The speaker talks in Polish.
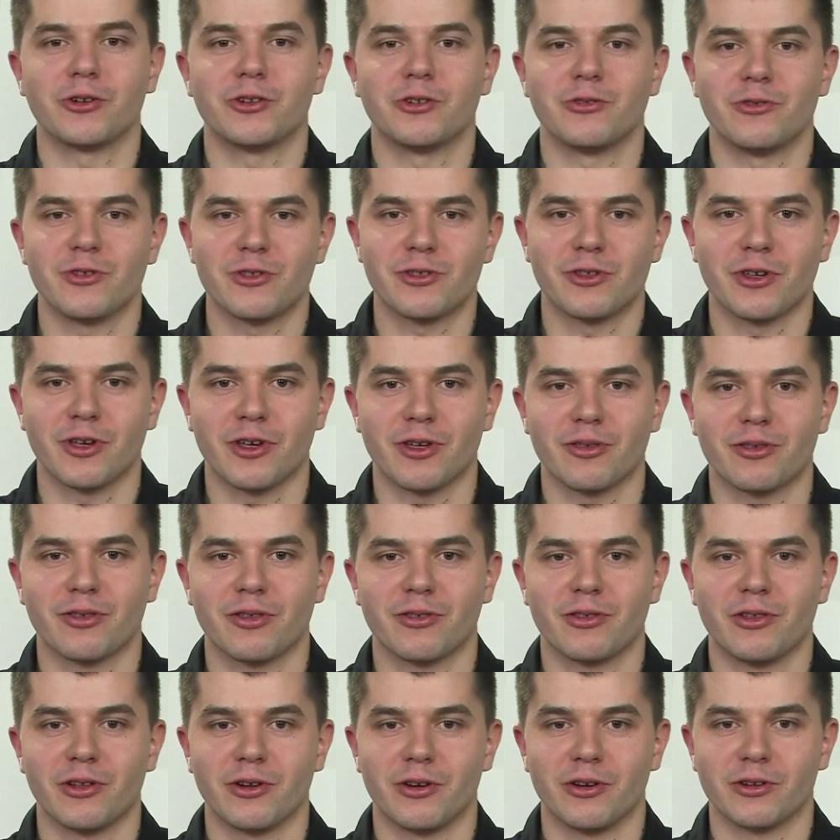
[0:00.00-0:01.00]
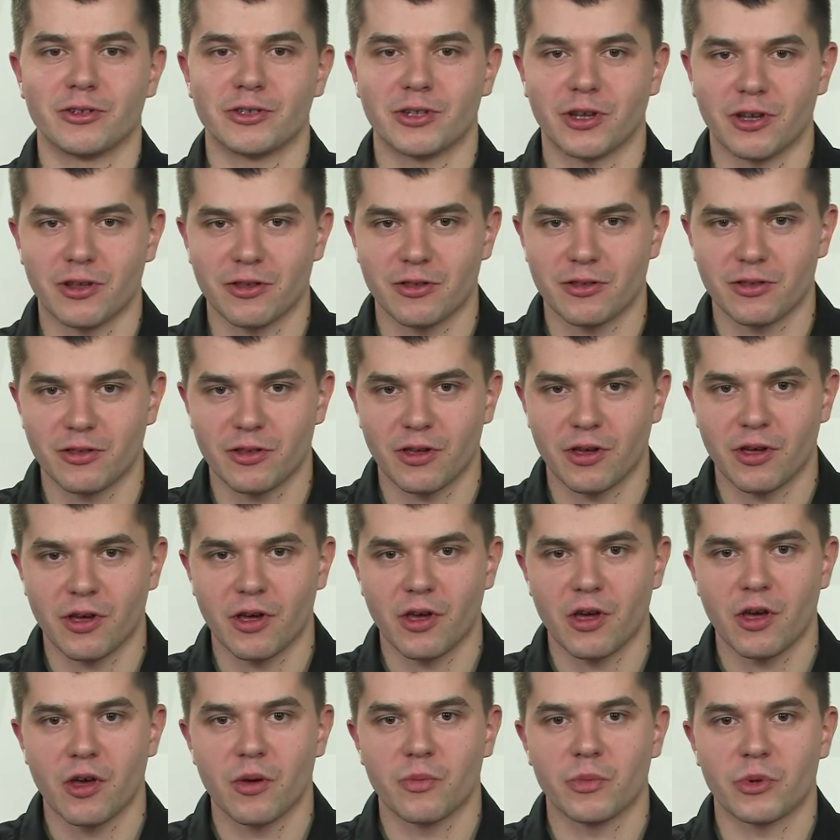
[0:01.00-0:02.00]
Oczywiście jest to tylko część
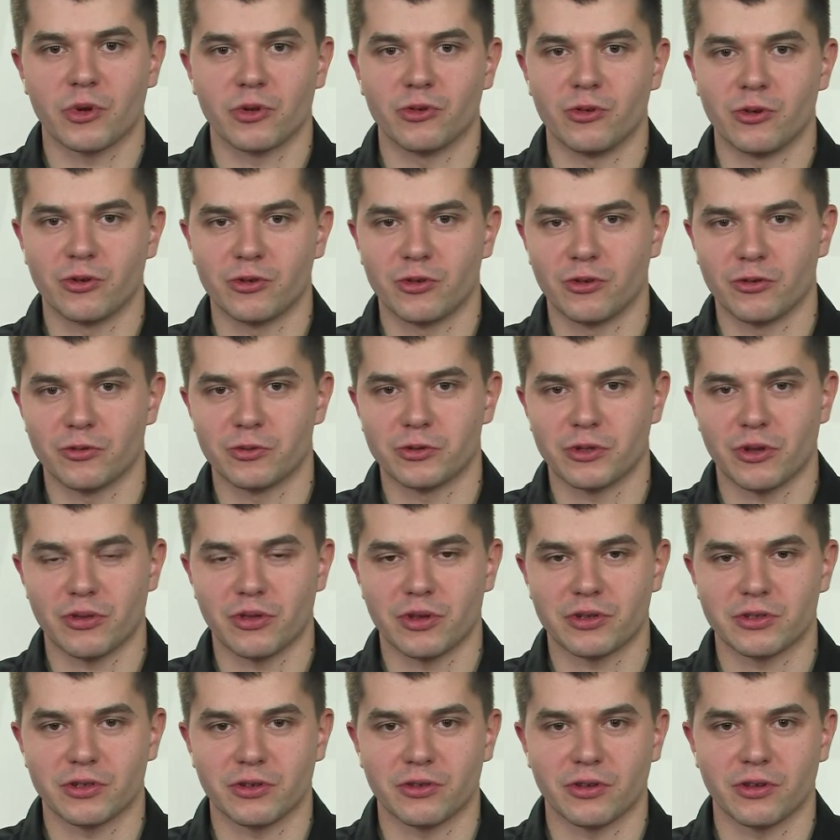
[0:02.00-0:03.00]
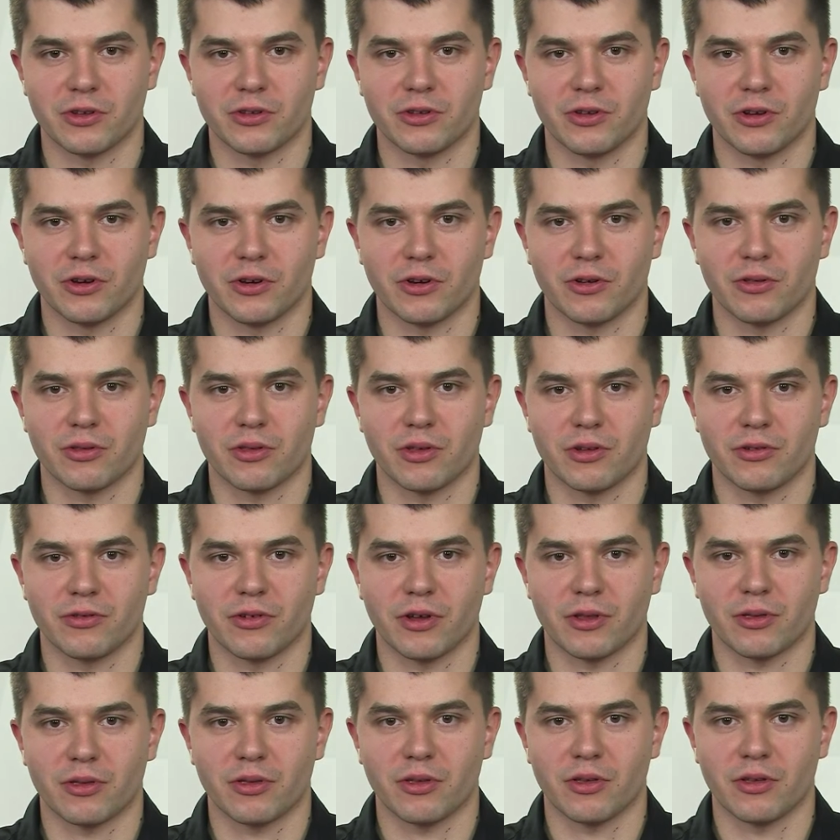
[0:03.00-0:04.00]
produktów przeznaczonych do
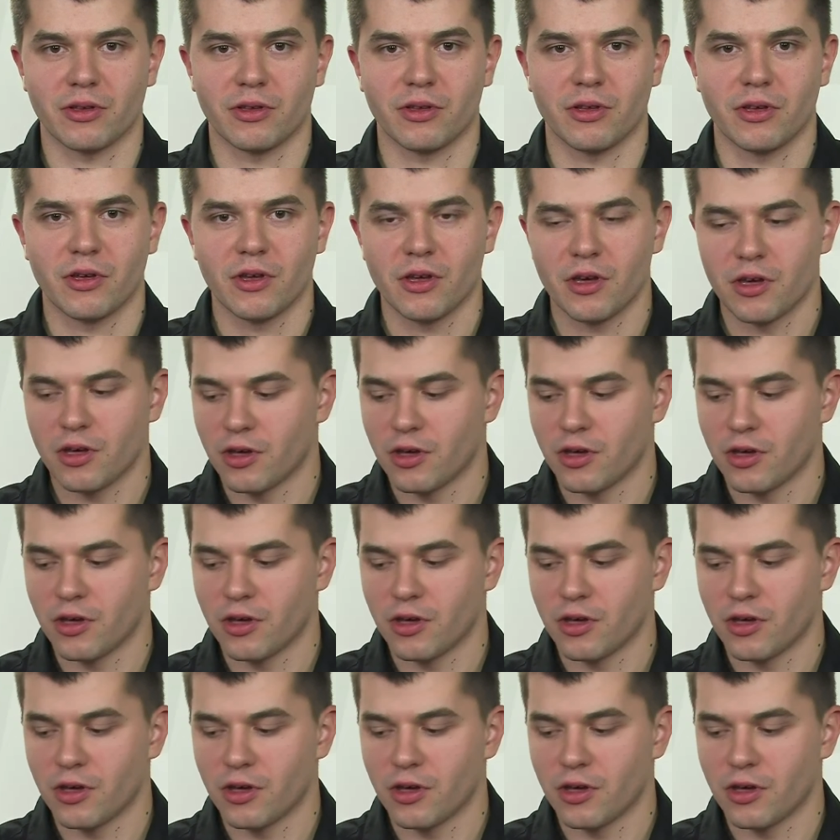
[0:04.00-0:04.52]
konserwacji